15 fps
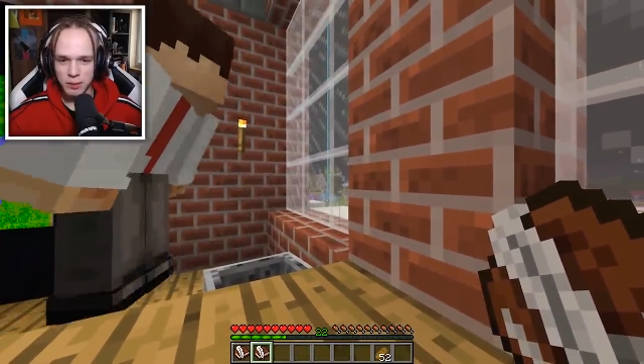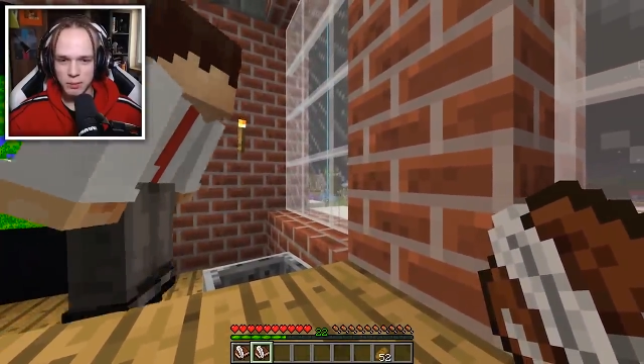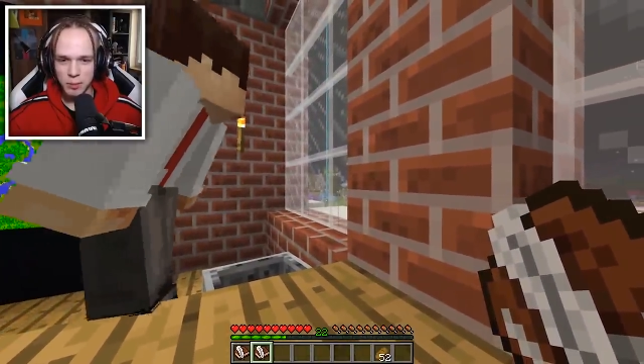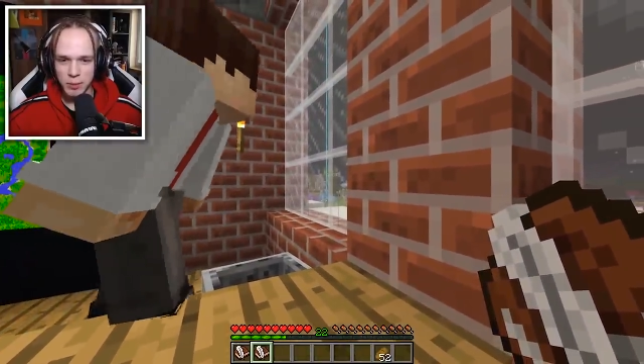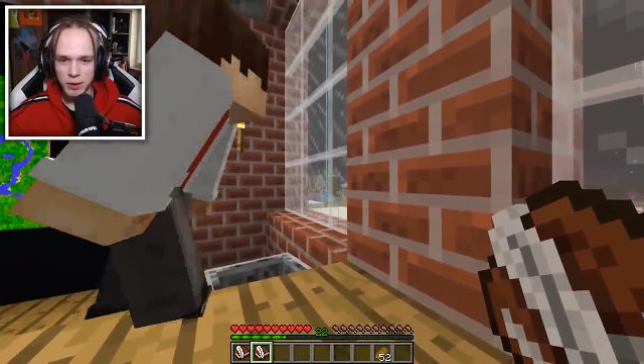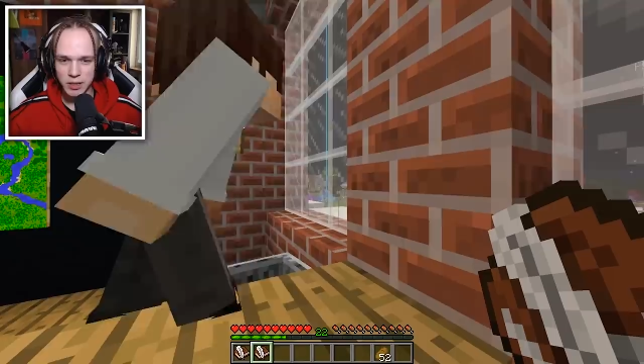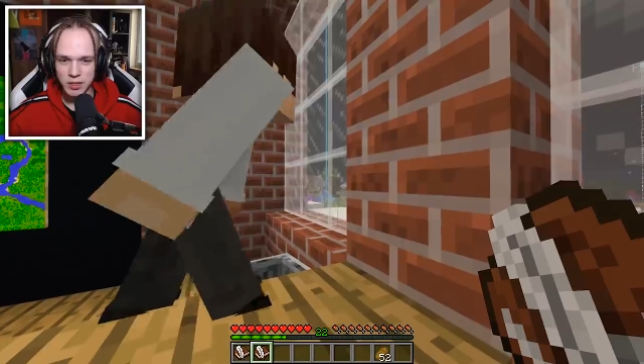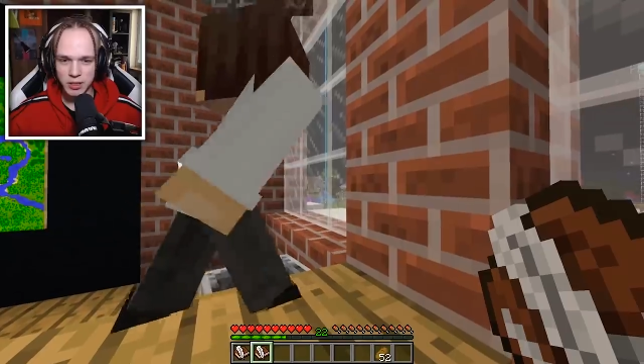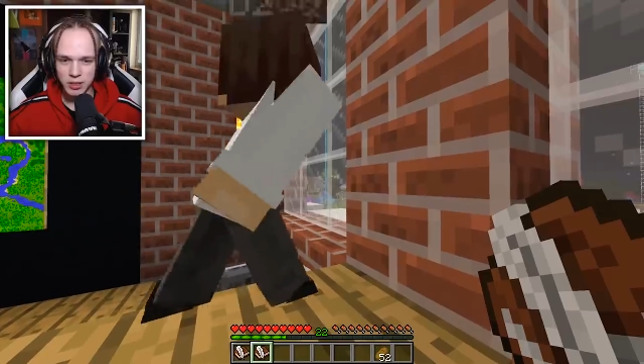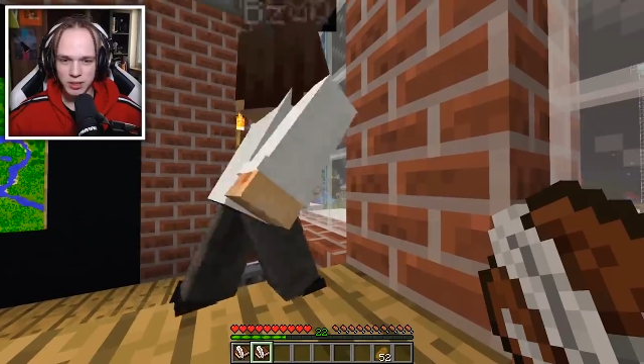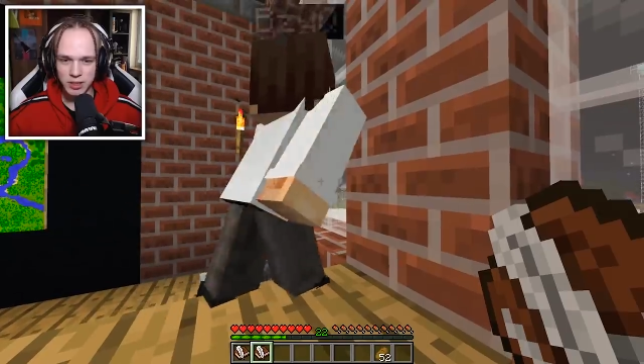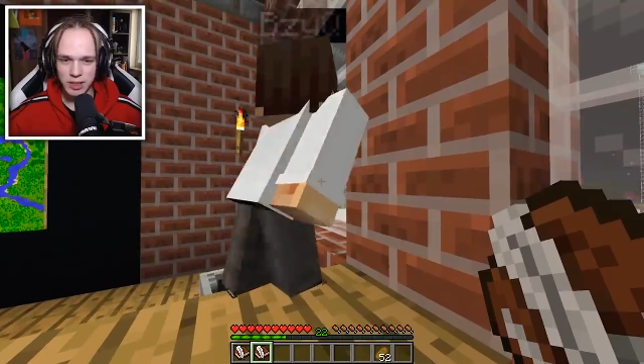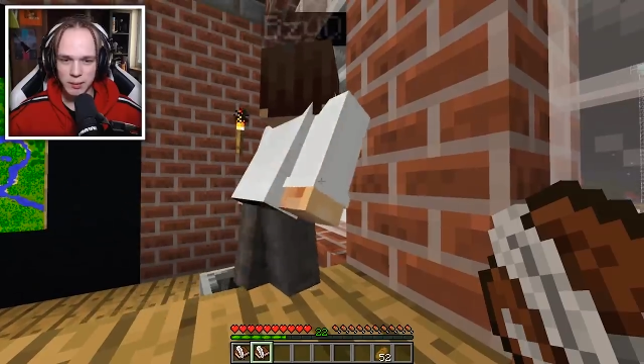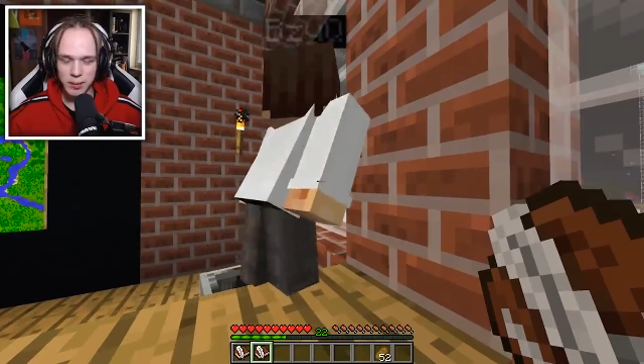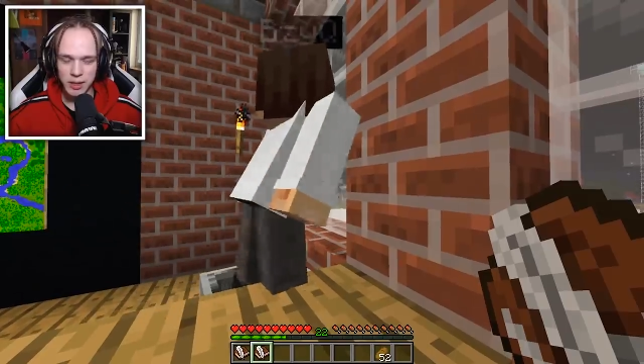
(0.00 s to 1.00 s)
pan popatrzy,
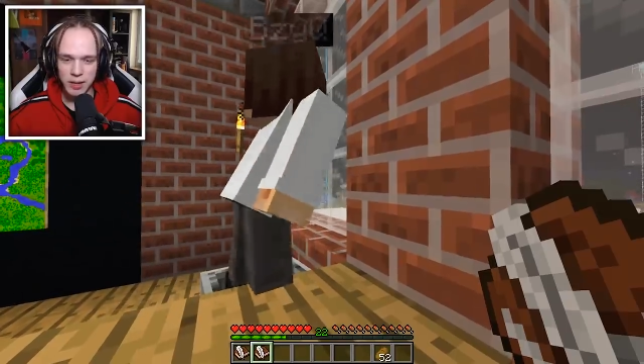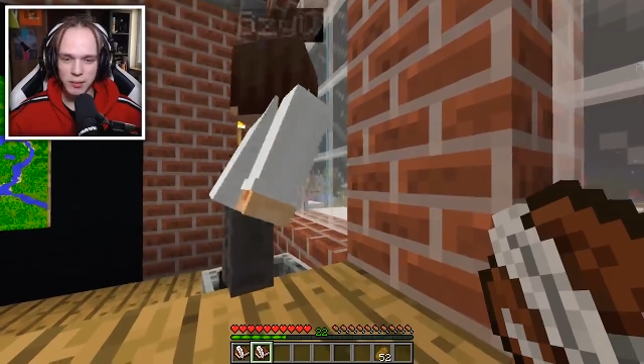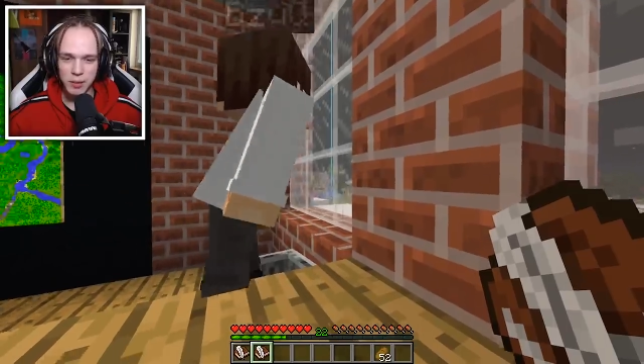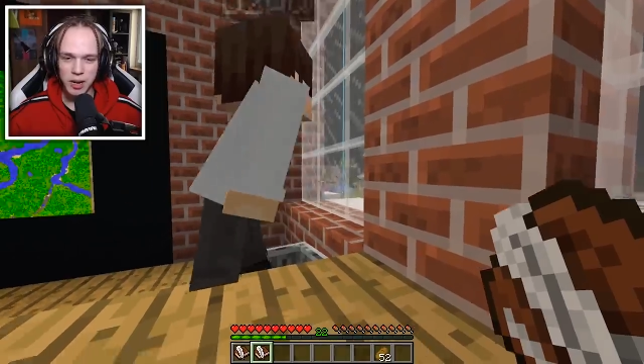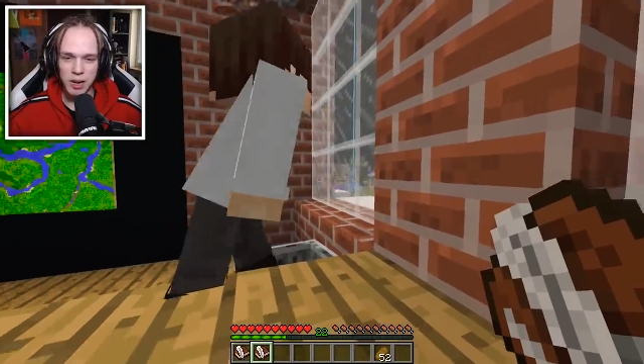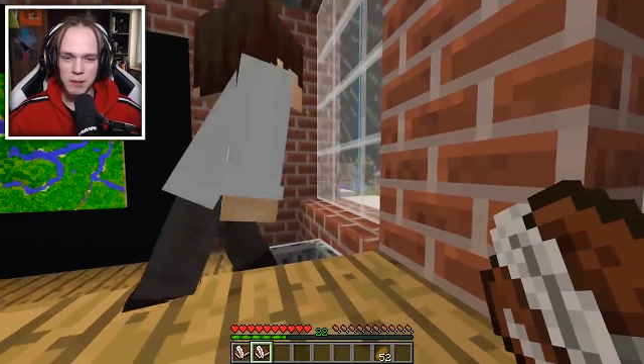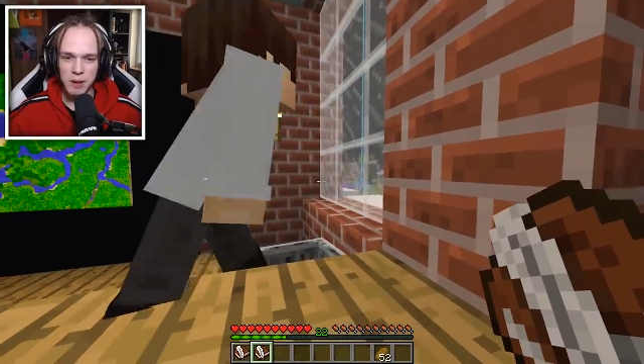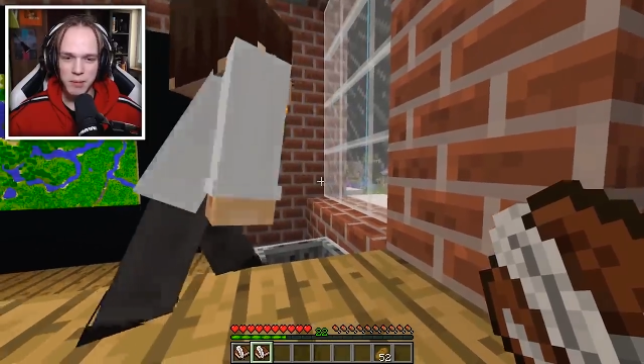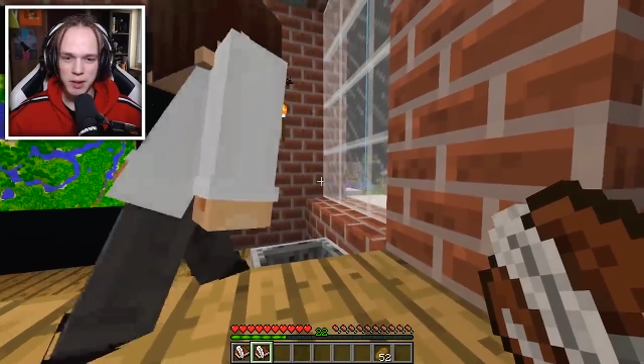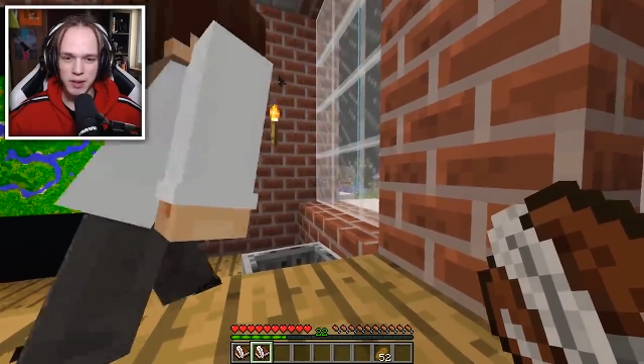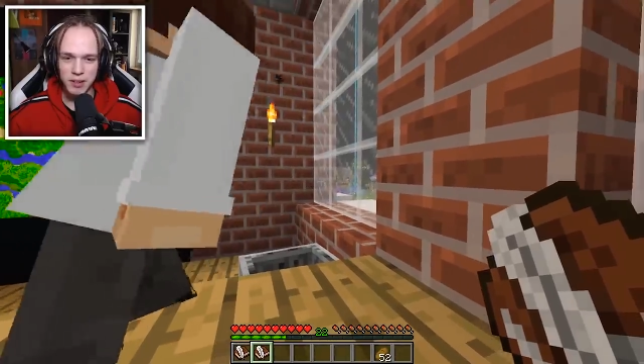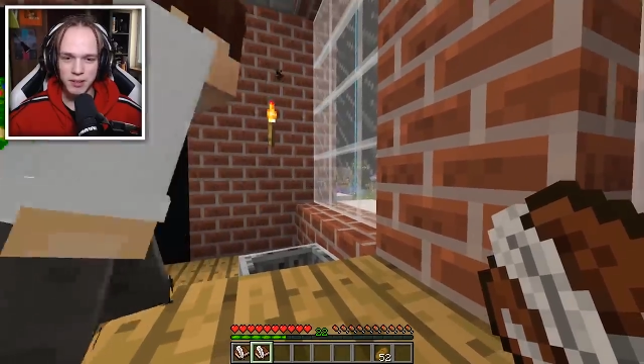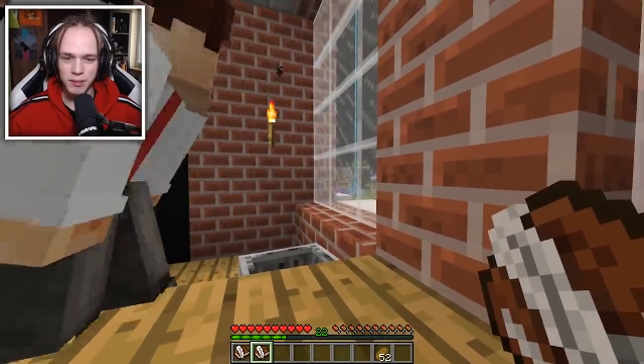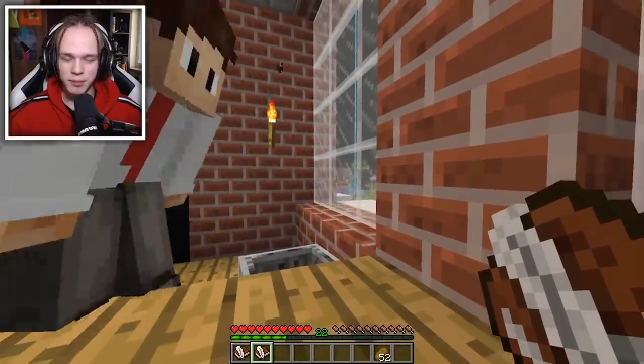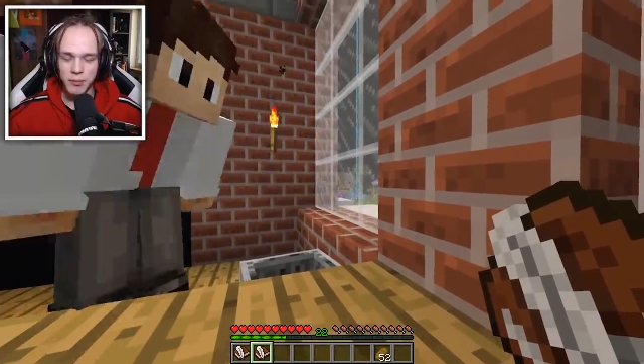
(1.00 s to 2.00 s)
to tam, ale moja
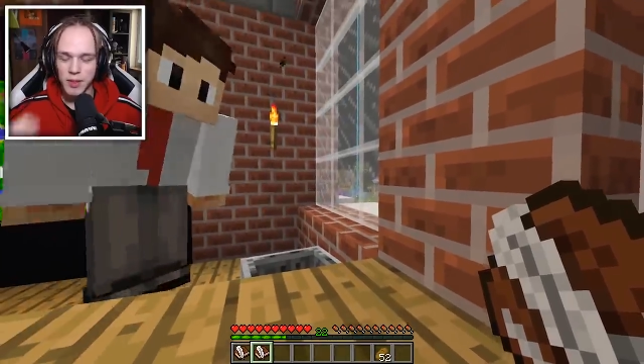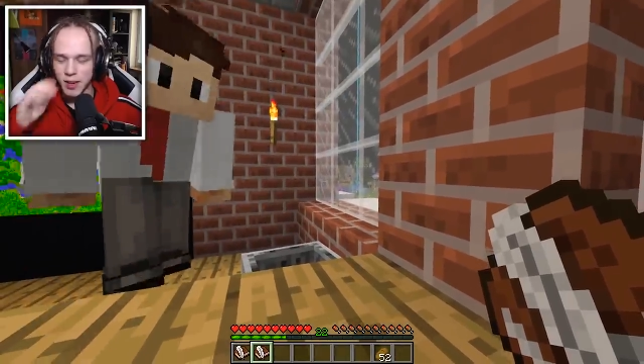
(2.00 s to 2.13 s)
mama...